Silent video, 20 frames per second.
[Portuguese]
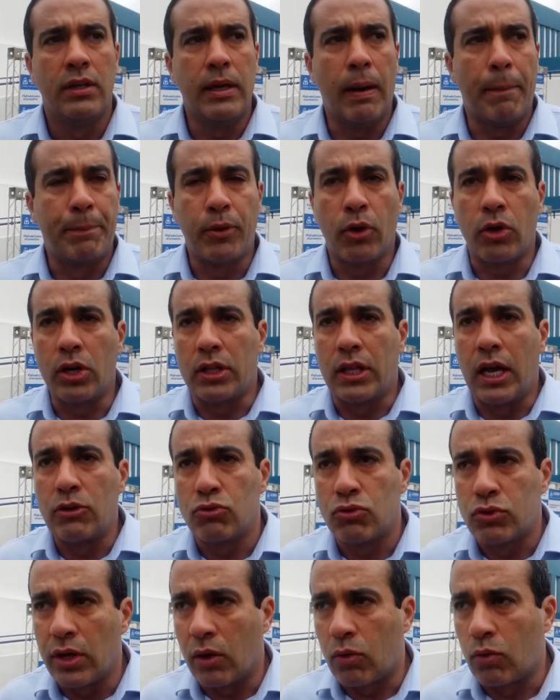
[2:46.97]
E a
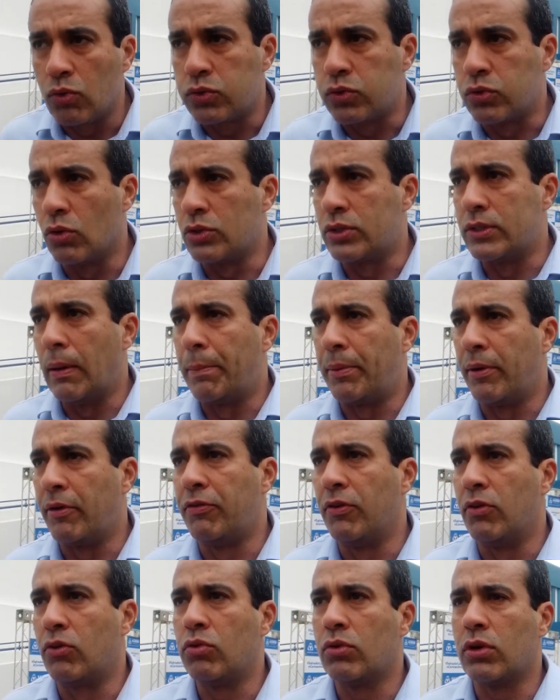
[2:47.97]
prioridade dos recursos hoje da
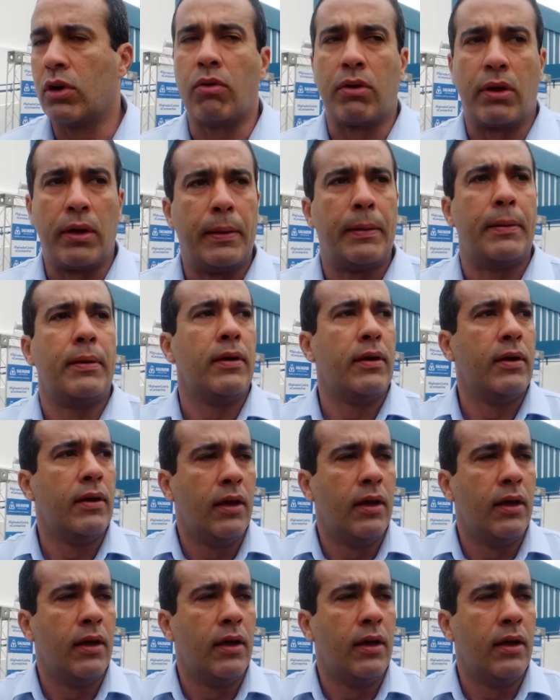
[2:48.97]
prefeitura é o quê?